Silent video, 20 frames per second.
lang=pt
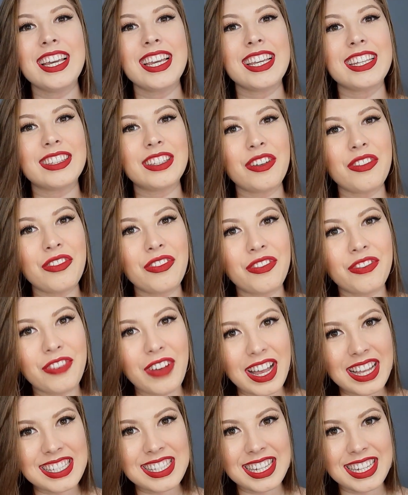Então
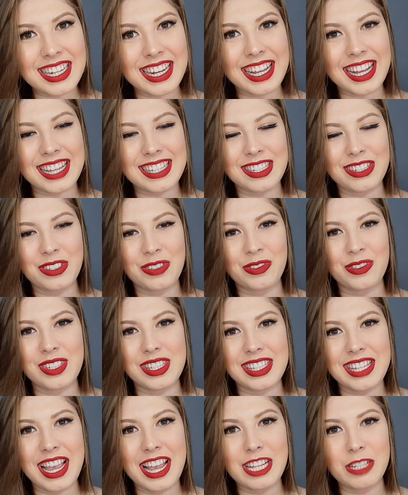faça aí na casa de
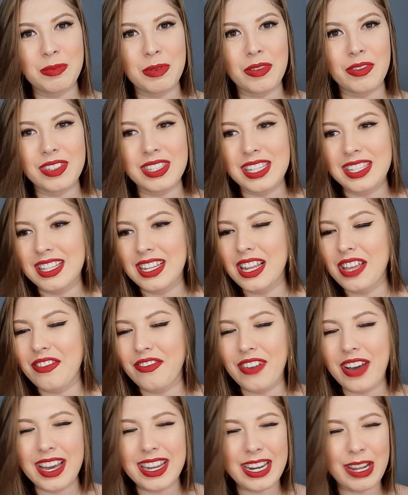vocês pra vocês
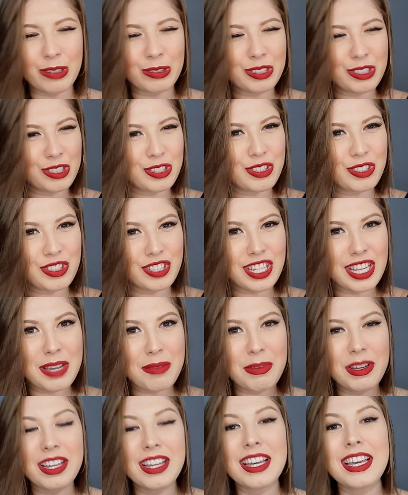elevarem a
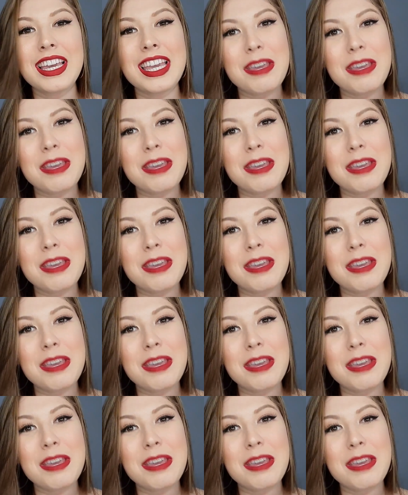autoestima